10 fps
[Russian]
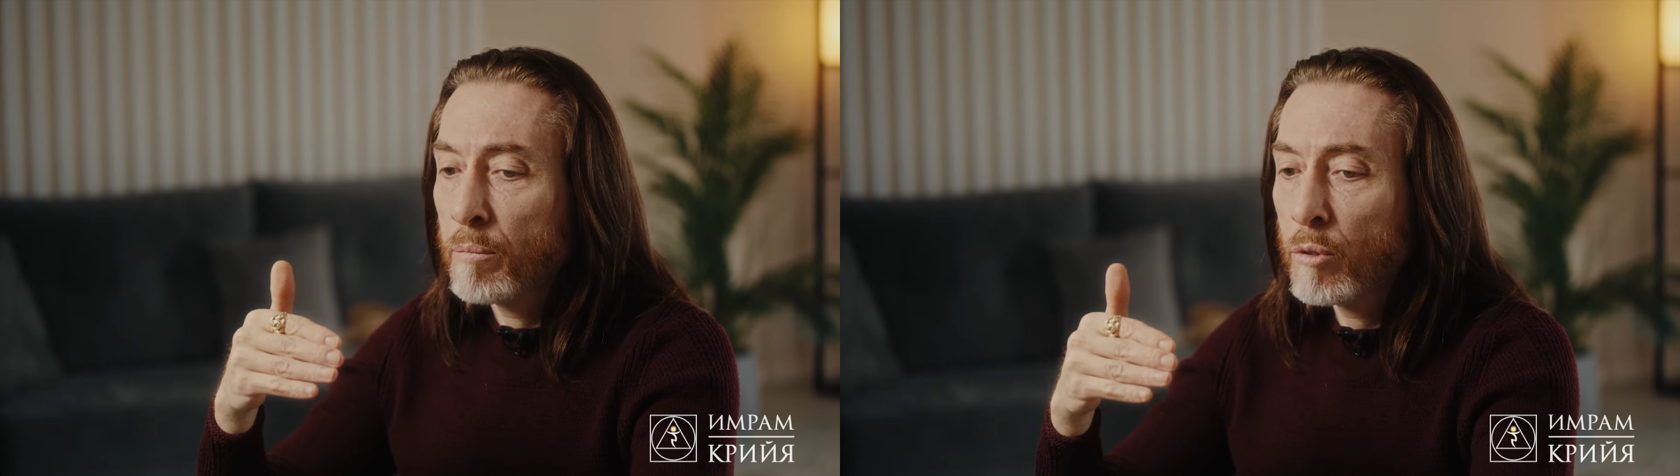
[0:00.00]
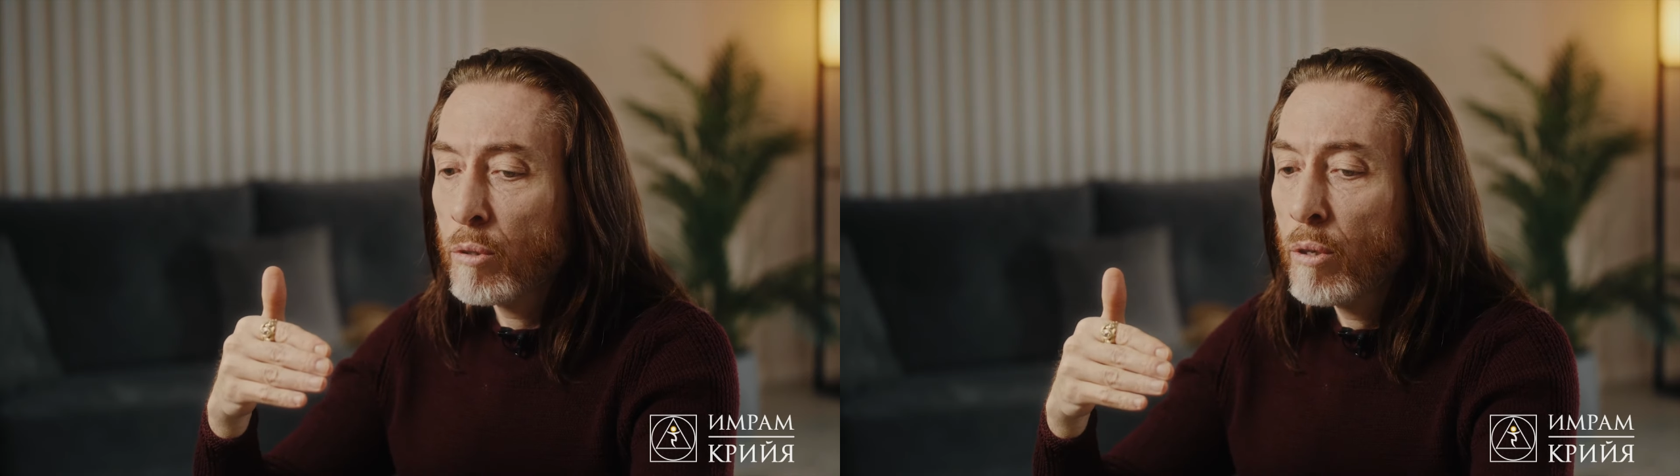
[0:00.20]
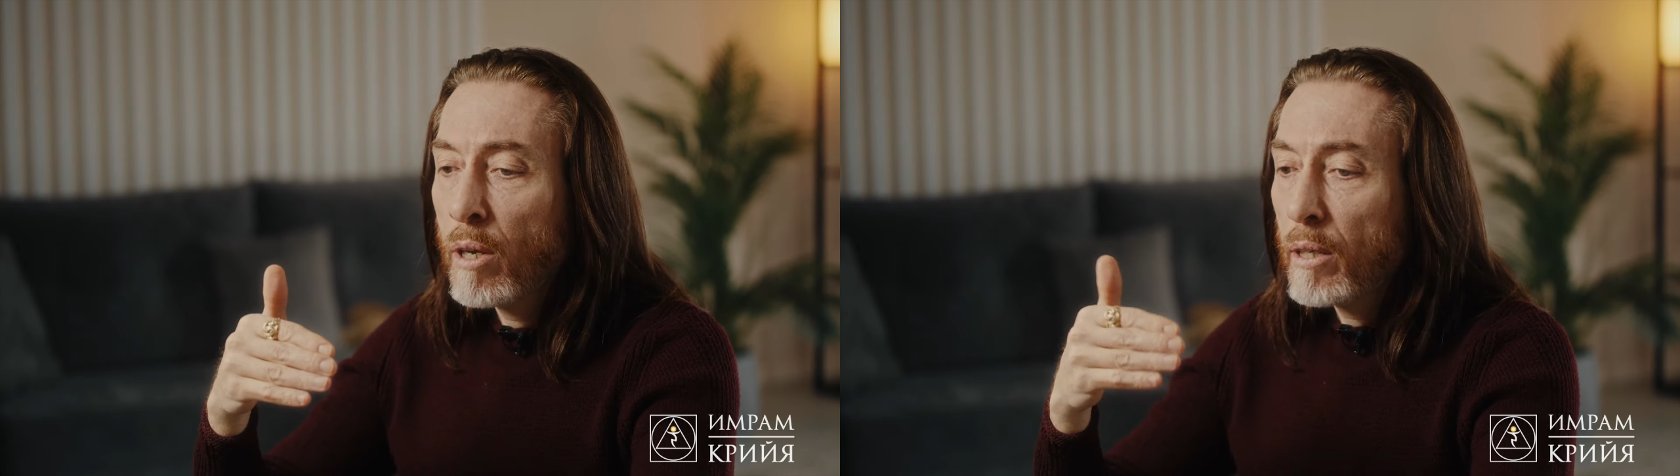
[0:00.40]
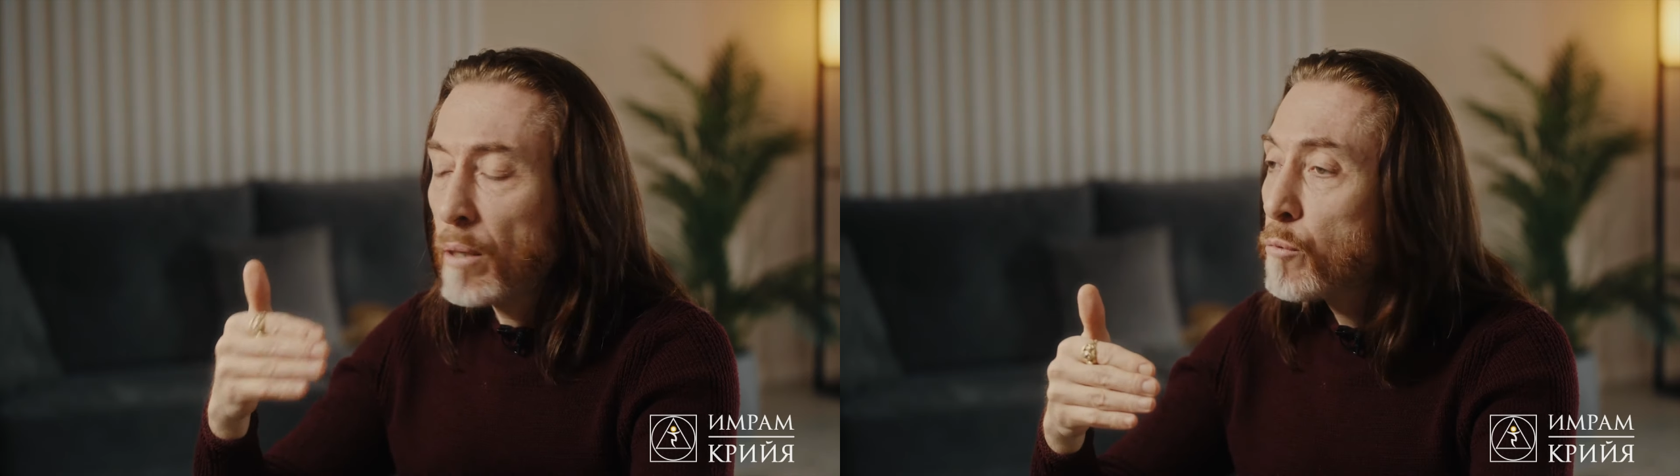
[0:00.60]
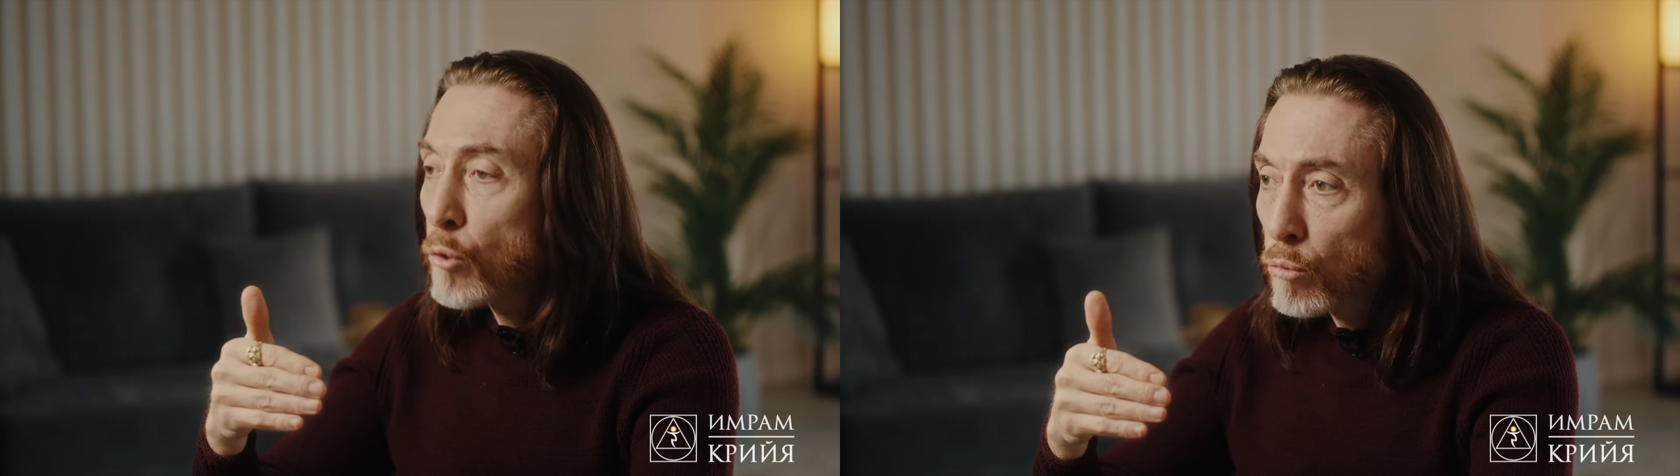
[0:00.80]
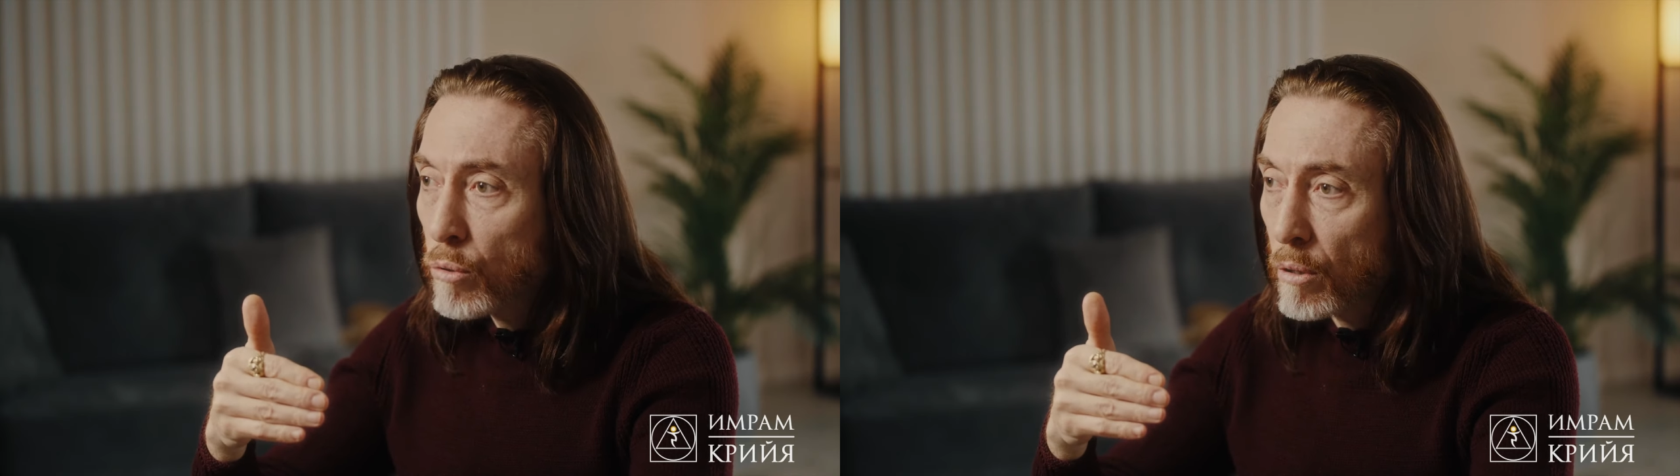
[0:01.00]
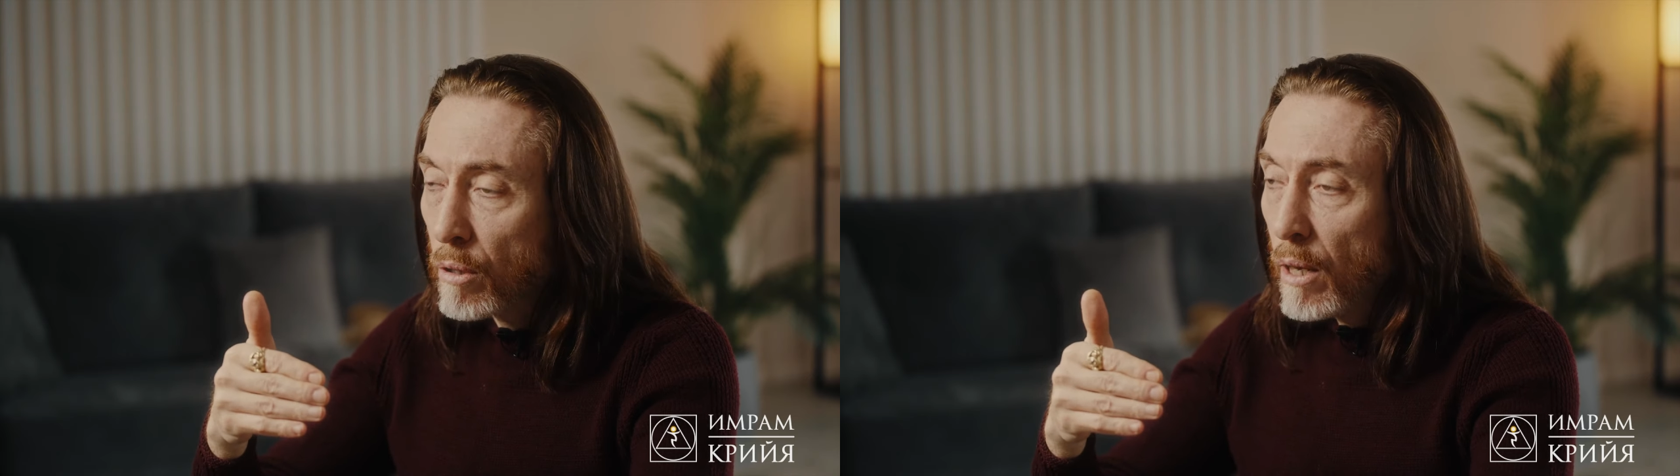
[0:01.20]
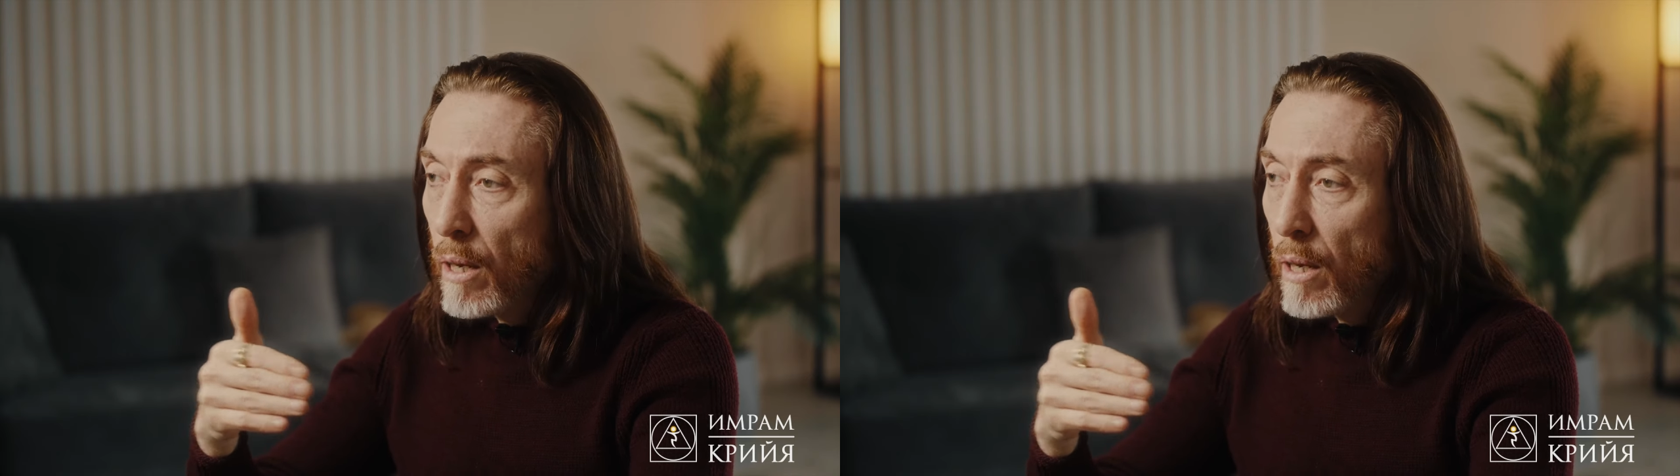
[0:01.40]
но им трудно.